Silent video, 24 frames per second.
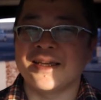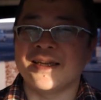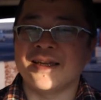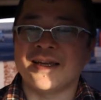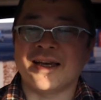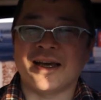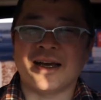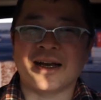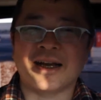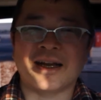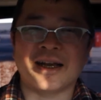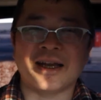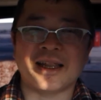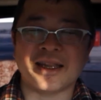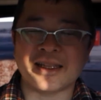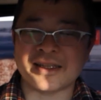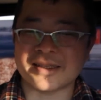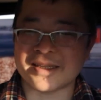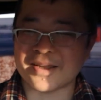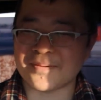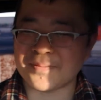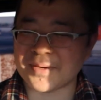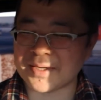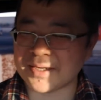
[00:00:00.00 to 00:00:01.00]
あから
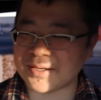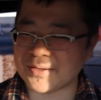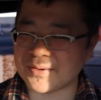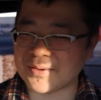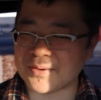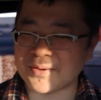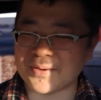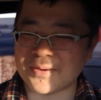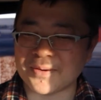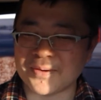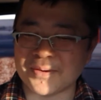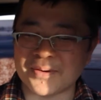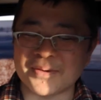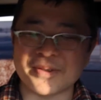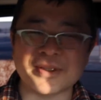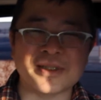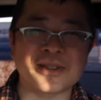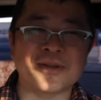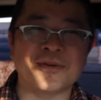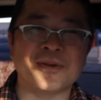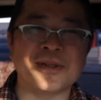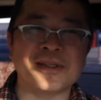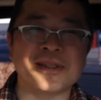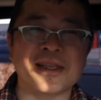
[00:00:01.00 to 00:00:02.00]
さまにこう、
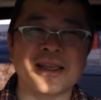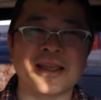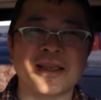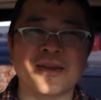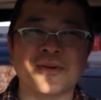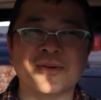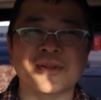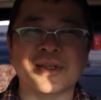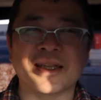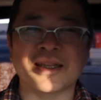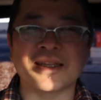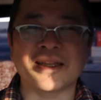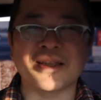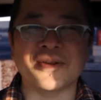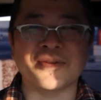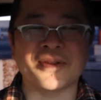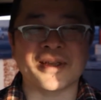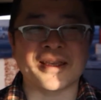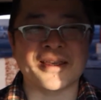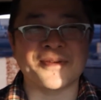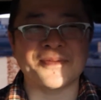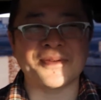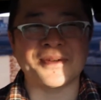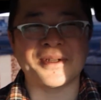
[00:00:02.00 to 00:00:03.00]
勝利宣言をされたよう
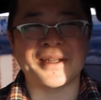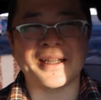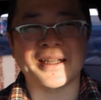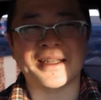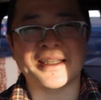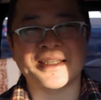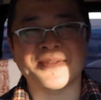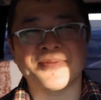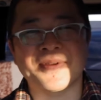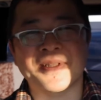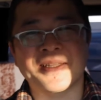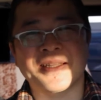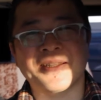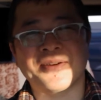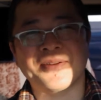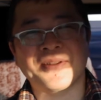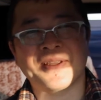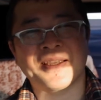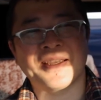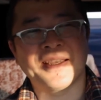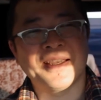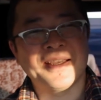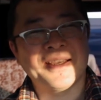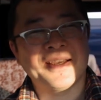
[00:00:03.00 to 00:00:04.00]
な気分になってしまったの
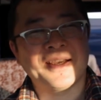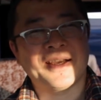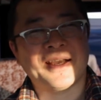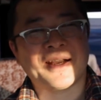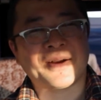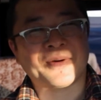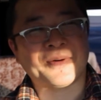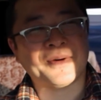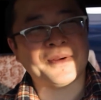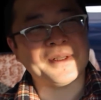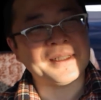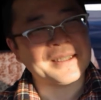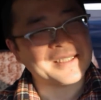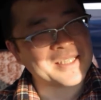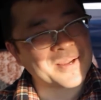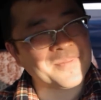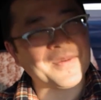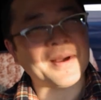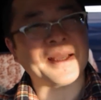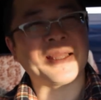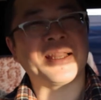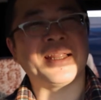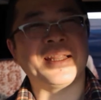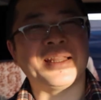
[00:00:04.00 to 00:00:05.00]
で、あ、こいつは
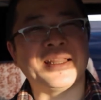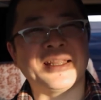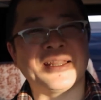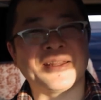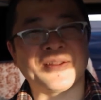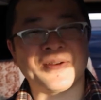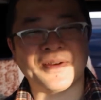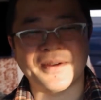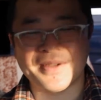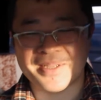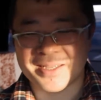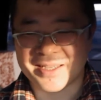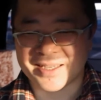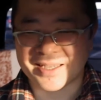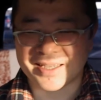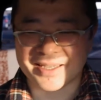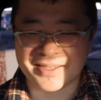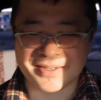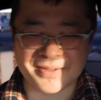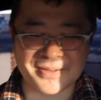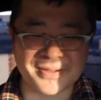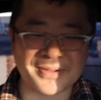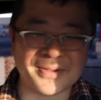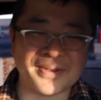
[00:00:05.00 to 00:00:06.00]
負けらんねえと
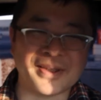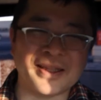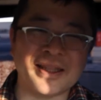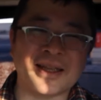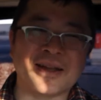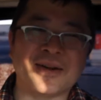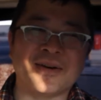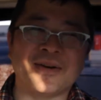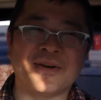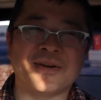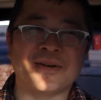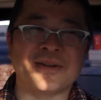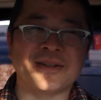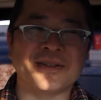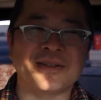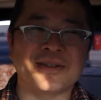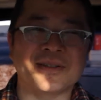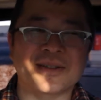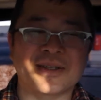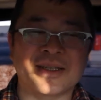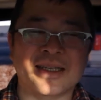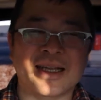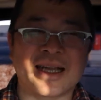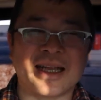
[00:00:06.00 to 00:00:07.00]
いうことでね、こういう
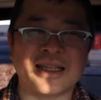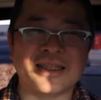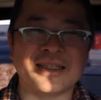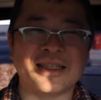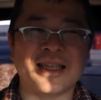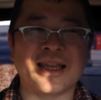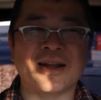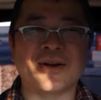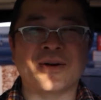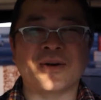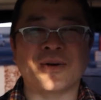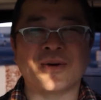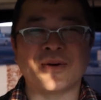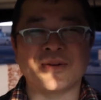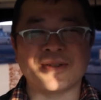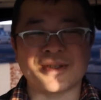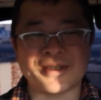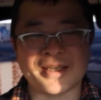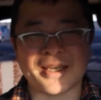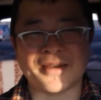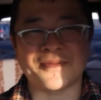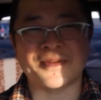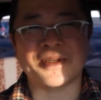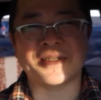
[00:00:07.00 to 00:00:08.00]
感じで購入
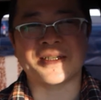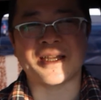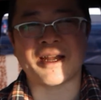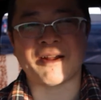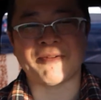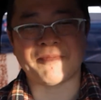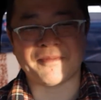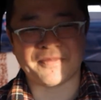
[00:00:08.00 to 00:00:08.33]
してきました。